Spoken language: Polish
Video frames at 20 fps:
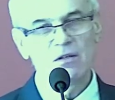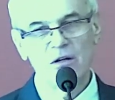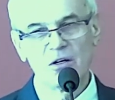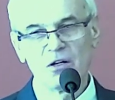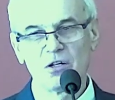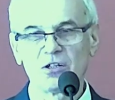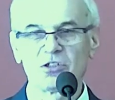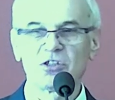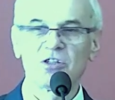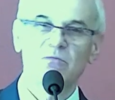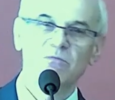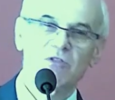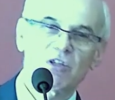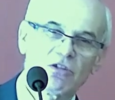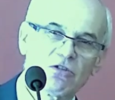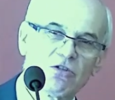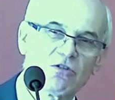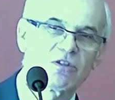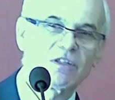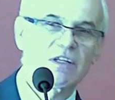
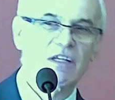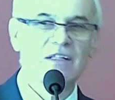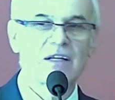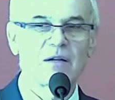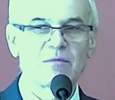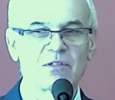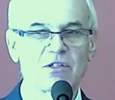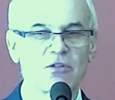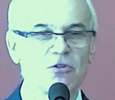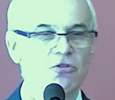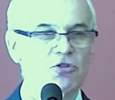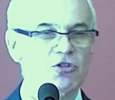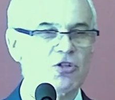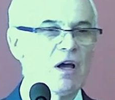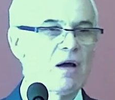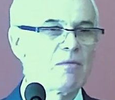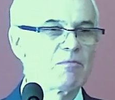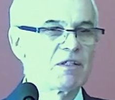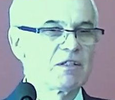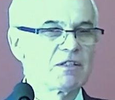80 tam z
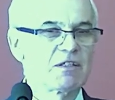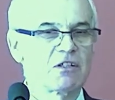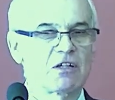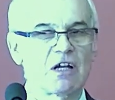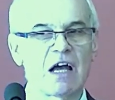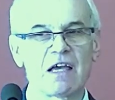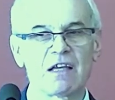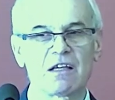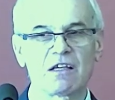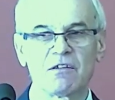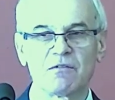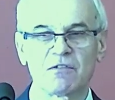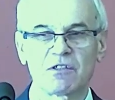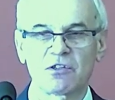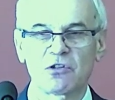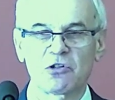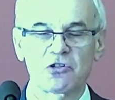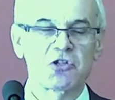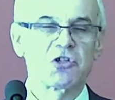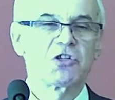groszami, strajki w
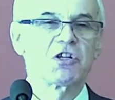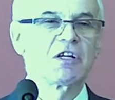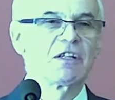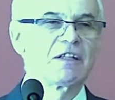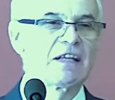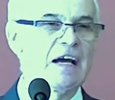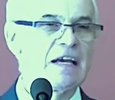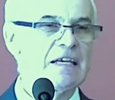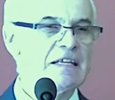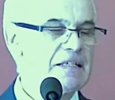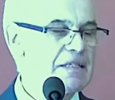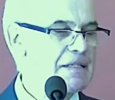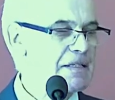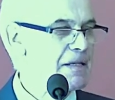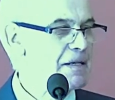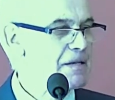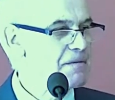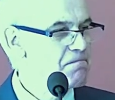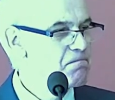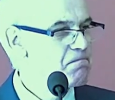Stoczni
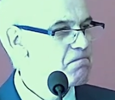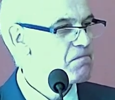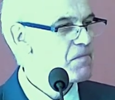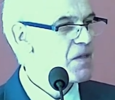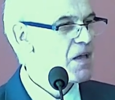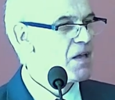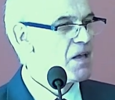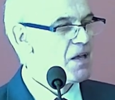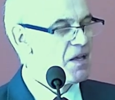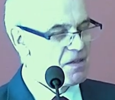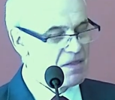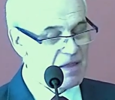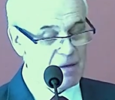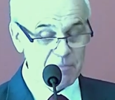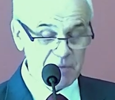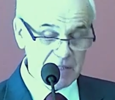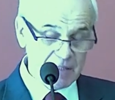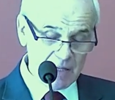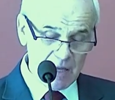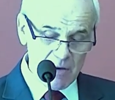Gdańskiej.
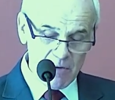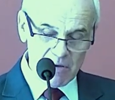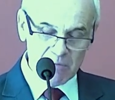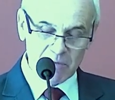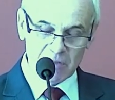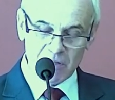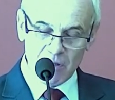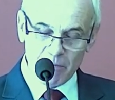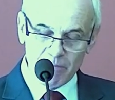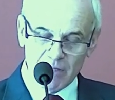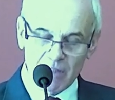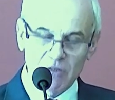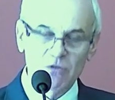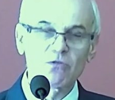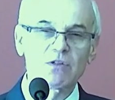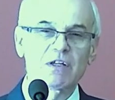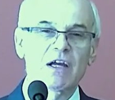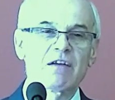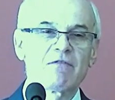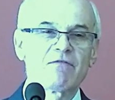Napisałem sobie
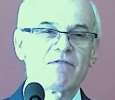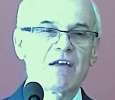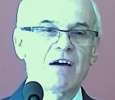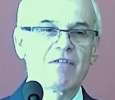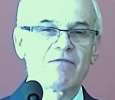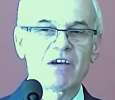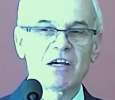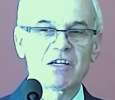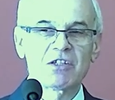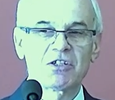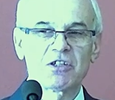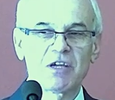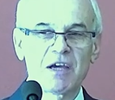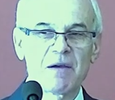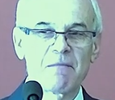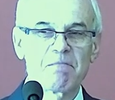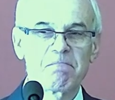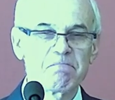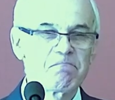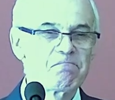tutaj w
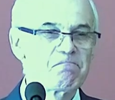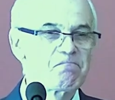nawiasie